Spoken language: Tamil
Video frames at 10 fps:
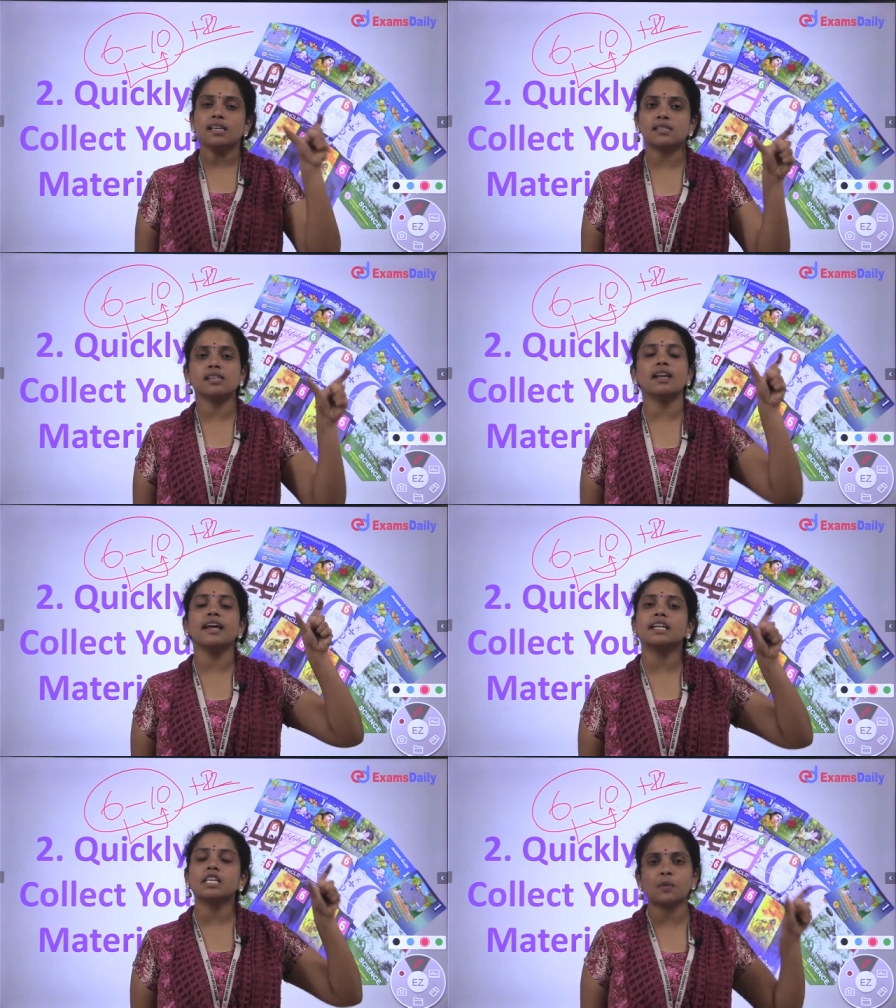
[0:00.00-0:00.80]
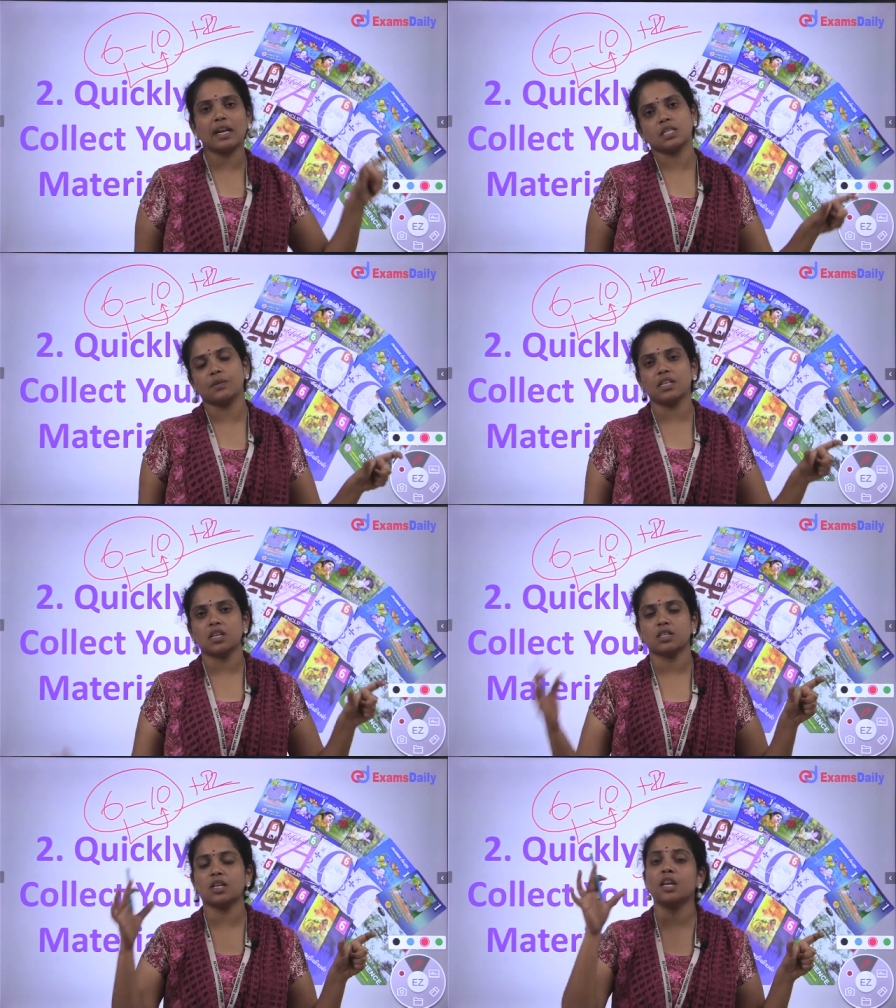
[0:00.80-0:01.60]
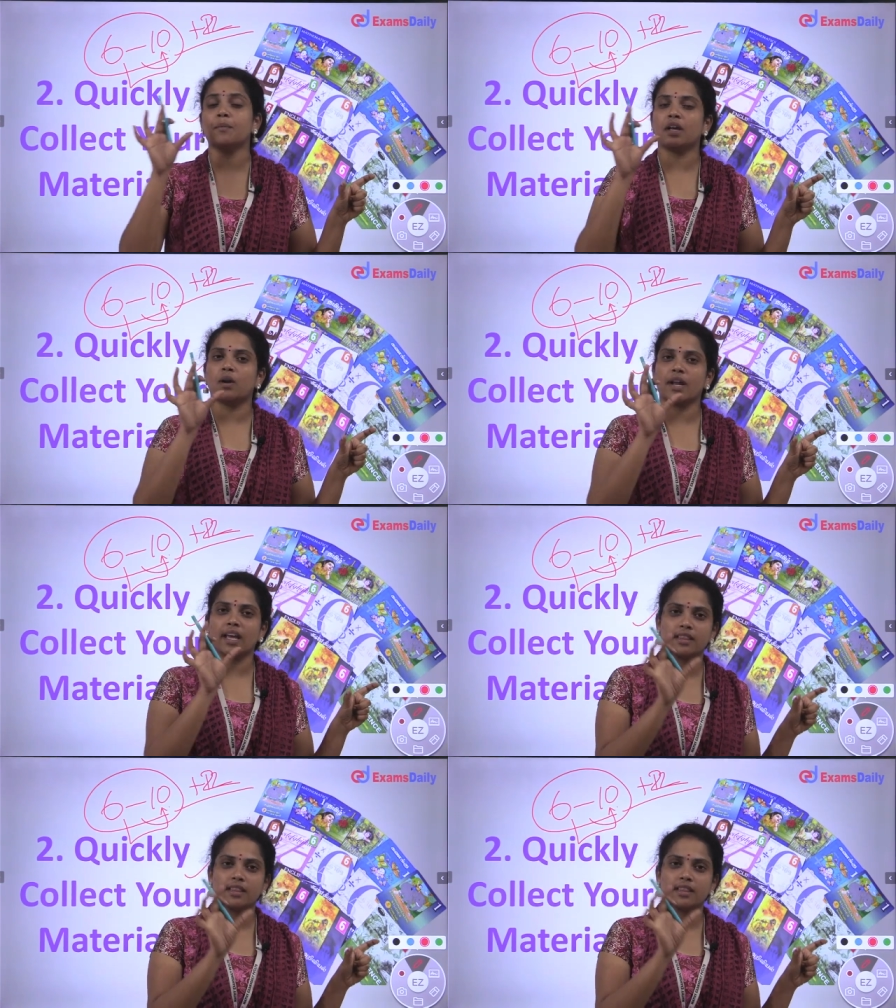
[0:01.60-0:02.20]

ஹிஸ்ட்ரியில் இண்டஸ் வேலி சிவிலைசேஷன் நம்மளோட